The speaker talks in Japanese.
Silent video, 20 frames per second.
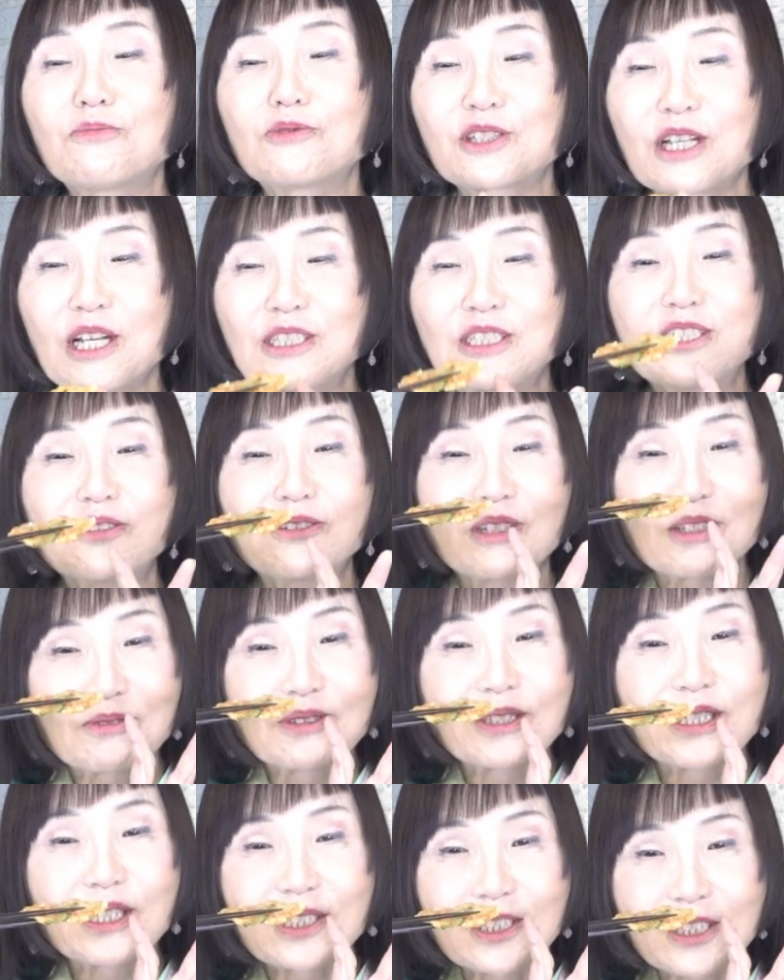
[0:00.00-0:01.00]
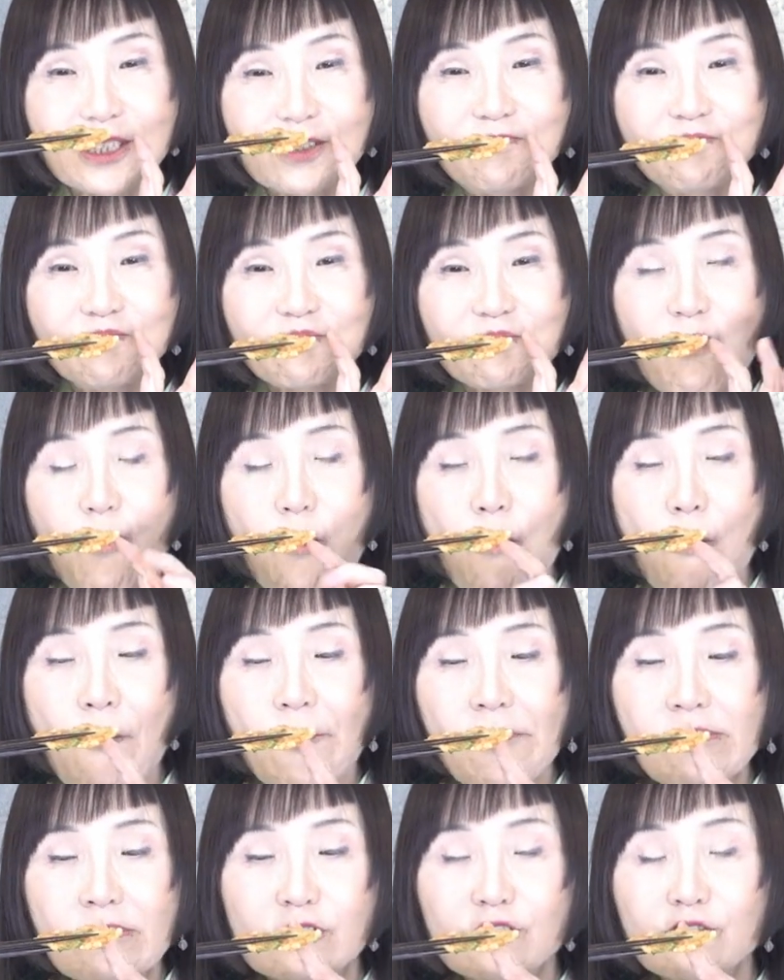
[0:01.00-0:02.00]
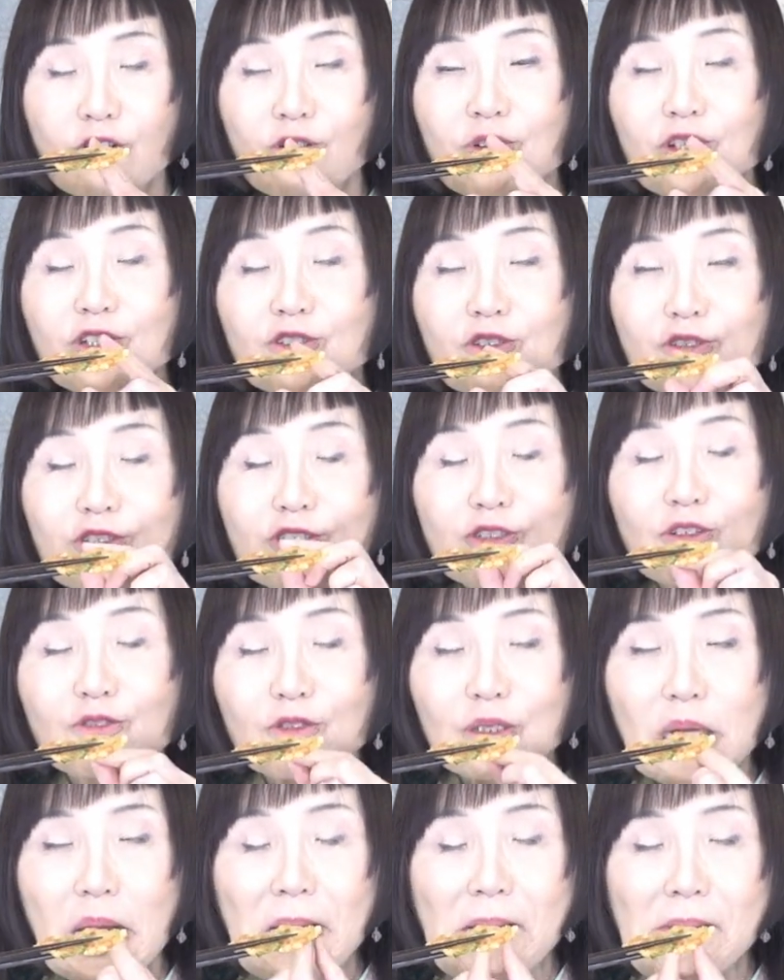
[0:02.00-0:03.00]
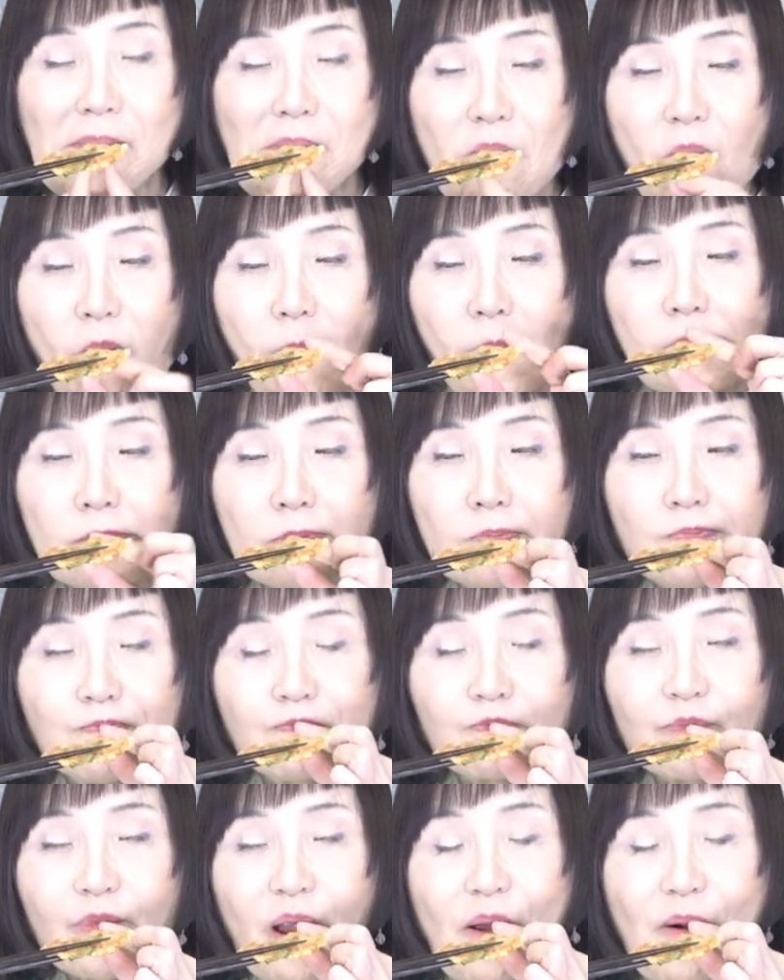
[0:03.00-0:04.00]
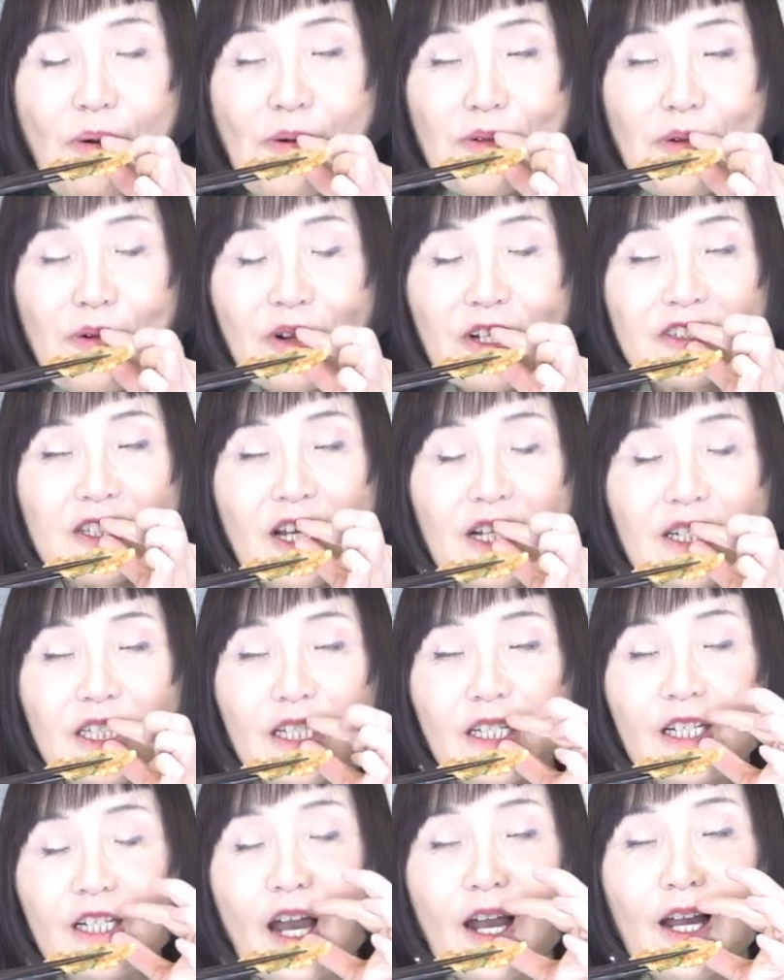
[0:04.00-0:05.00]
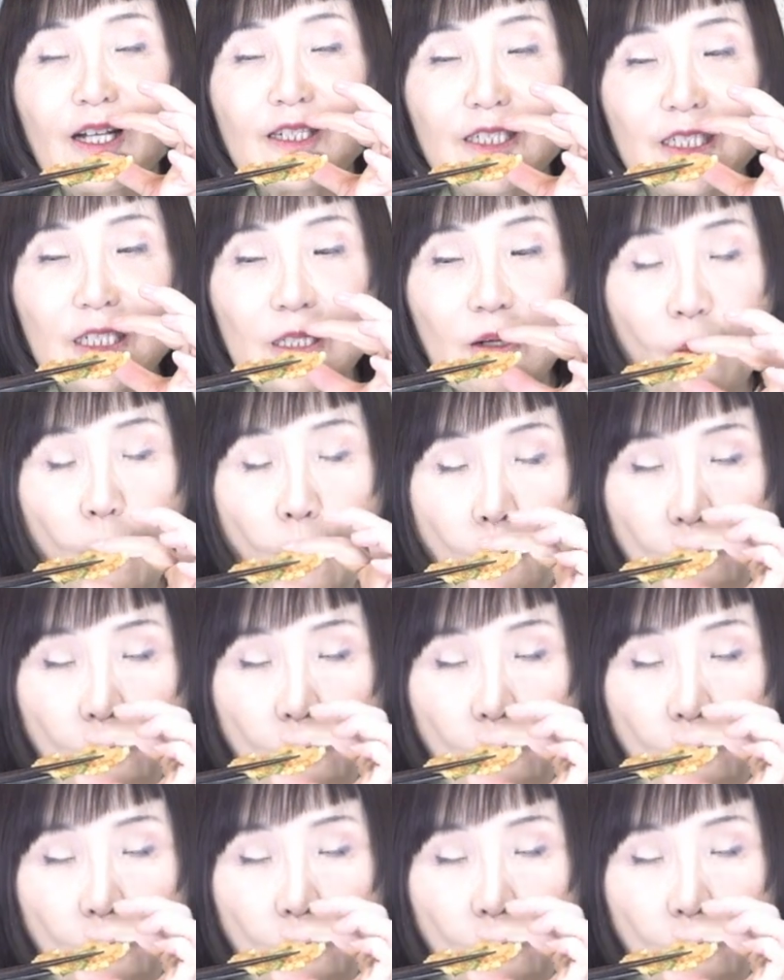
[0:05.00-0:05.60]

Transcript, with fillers: 物入ってるね、この中に。その一つ一つがこの舌に歯に